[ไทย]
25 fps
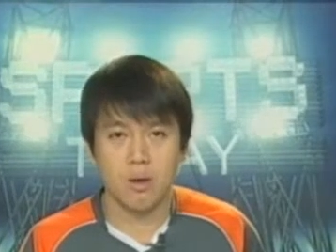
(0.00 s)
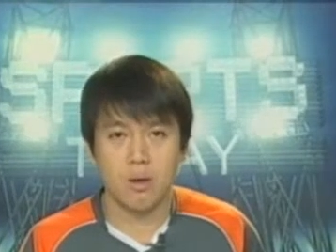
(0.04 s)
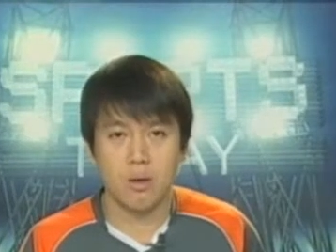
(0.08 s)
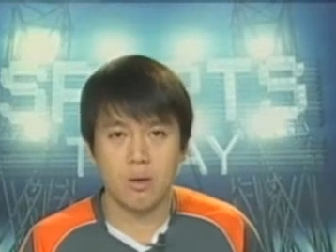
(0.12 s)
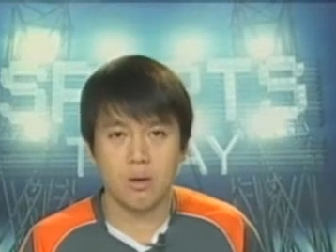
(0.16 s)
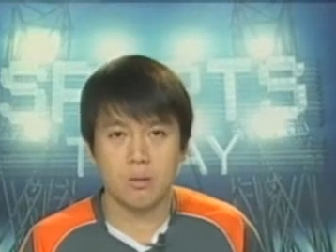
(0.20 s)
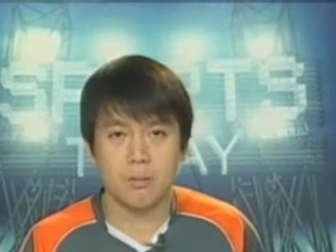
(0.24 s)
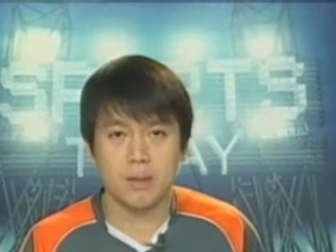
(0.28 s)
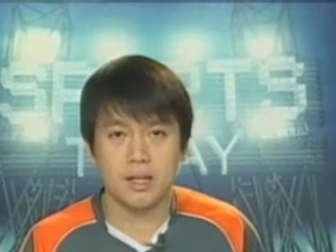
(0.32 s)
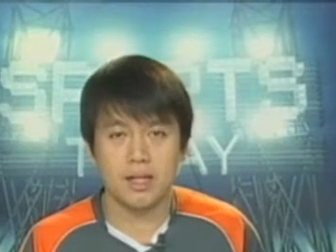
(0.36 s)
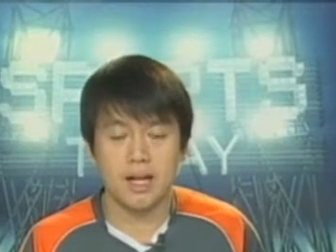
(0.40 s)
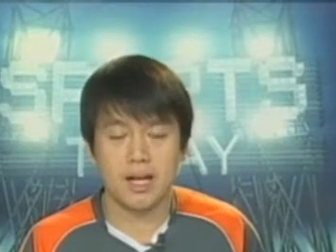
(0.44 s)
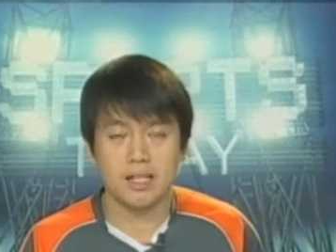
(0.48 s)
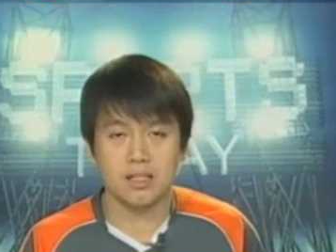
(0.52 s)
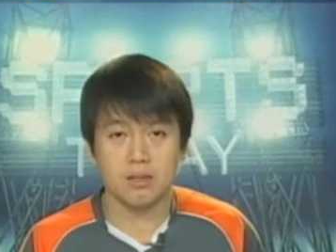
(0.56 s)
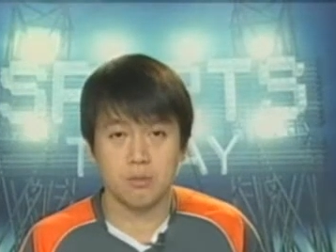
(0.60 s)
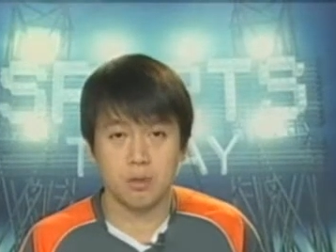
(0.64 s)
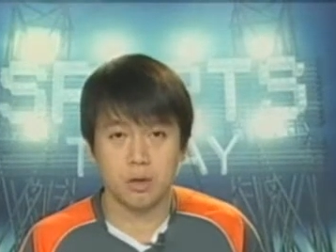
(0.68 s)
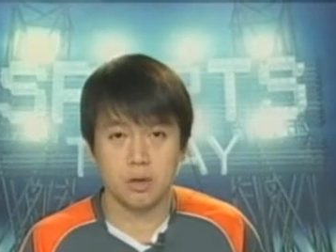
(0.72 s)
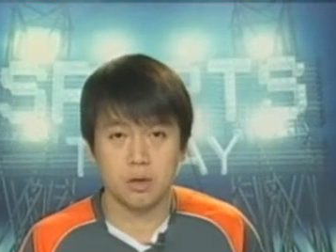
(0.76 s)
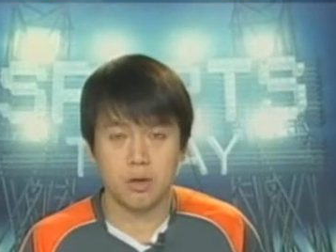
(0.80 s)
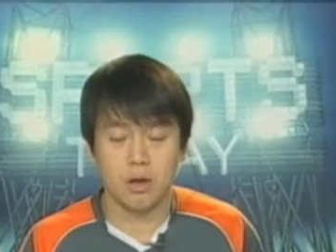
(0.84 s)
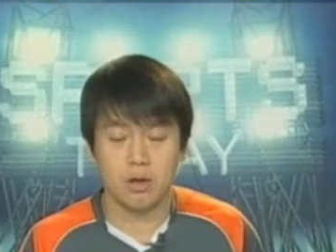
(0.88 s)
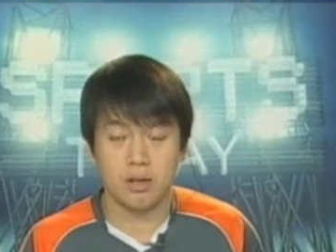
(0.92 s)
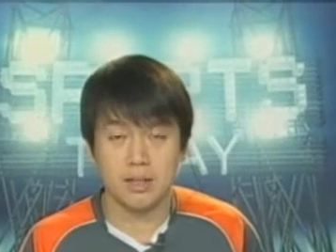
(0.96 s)
ของบรรดาส
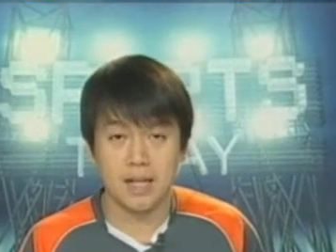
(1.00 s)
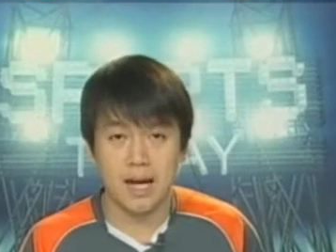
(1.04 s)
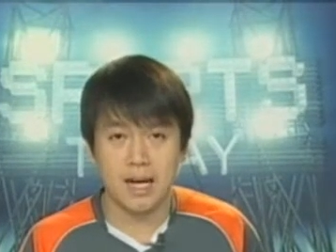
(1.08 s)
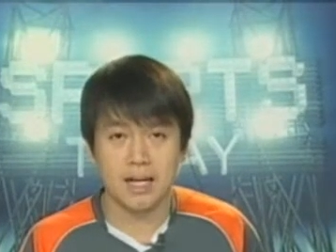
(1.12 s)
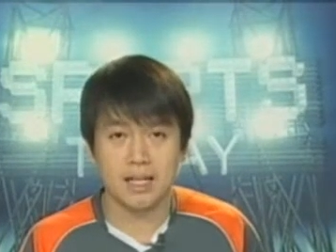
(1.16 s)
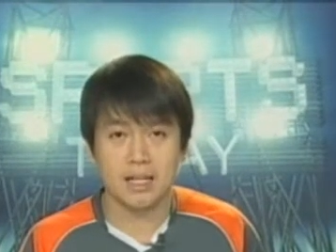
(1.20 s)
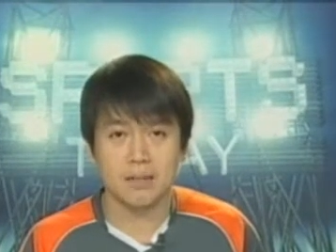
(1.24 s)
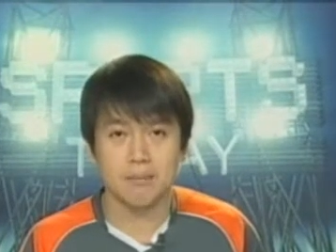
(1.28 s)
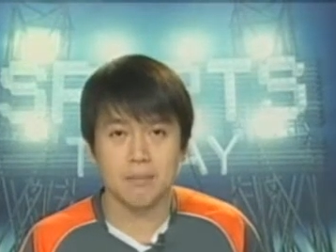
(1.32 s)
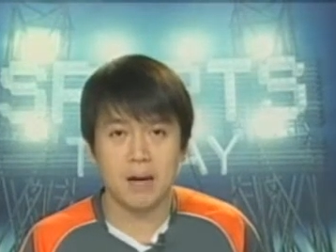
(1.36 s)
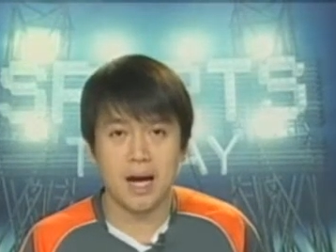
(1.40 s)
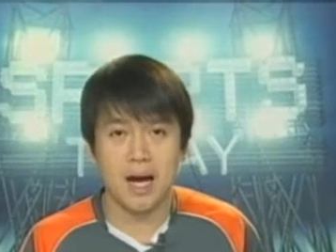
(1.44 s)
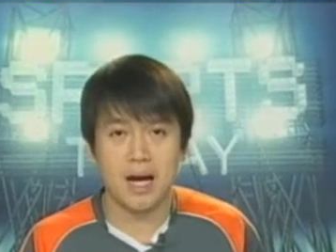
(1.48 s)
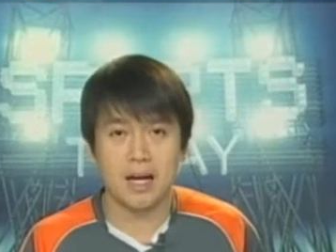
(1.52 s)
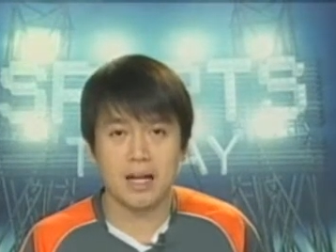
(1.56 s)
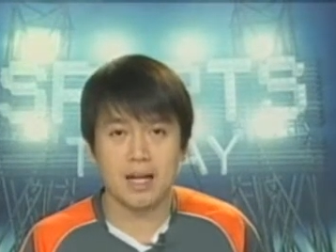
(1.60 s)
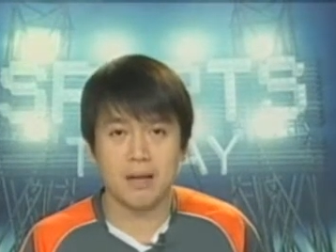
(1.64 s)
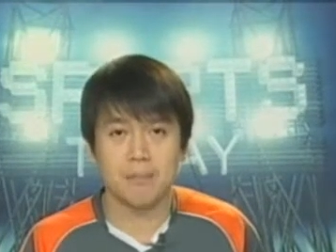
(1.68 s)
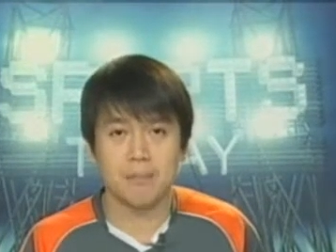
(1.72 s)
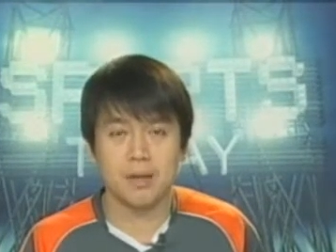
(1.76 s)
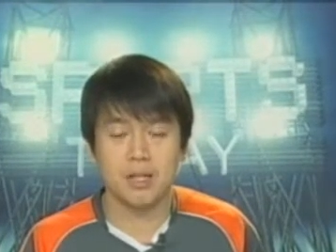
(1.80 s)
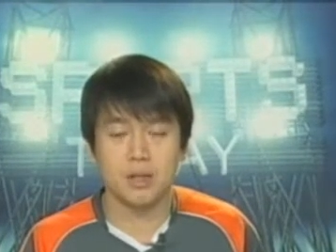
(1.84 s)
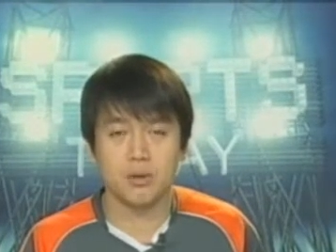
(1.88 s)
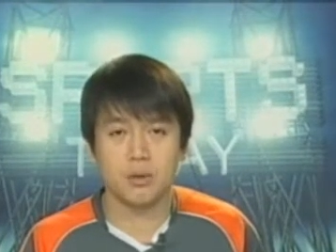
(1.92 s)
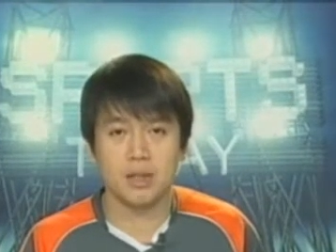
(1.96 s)
โมสรดังกันบ้าง
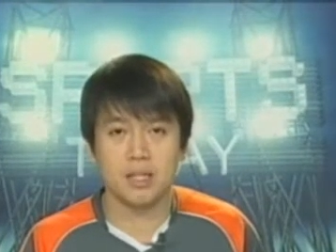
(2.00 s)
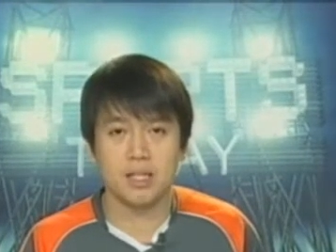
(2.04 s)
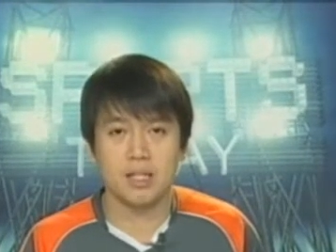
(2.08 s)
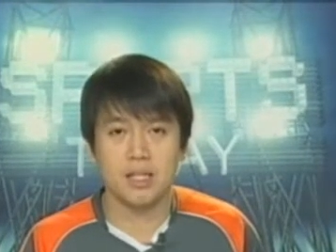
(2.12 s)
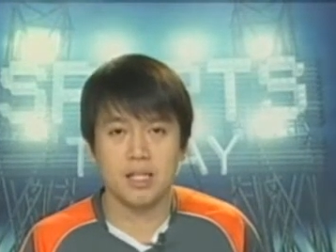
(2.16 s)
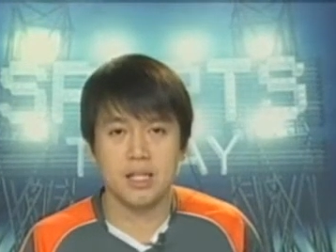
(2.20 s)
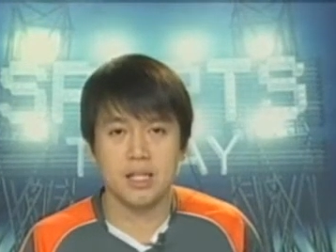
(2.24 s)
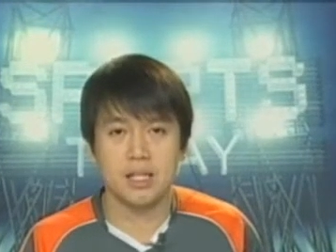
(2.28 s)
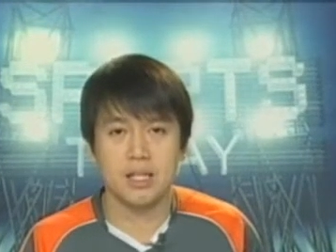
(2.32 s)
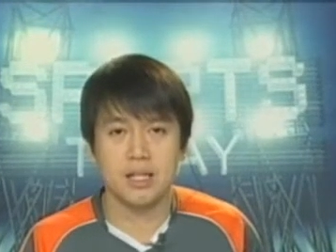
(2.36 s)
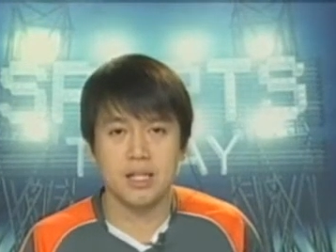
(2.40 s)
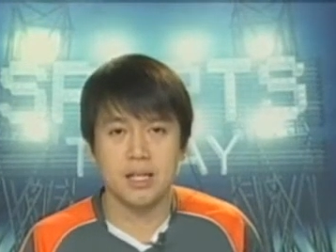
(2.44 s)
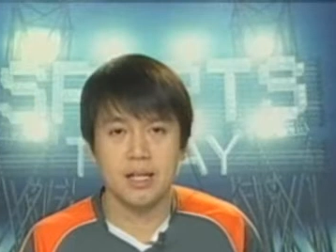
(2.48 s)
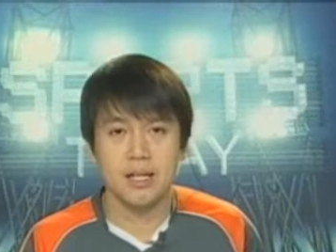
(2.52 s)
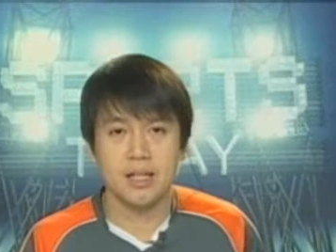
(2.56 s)
ครับ ไปดูกันที่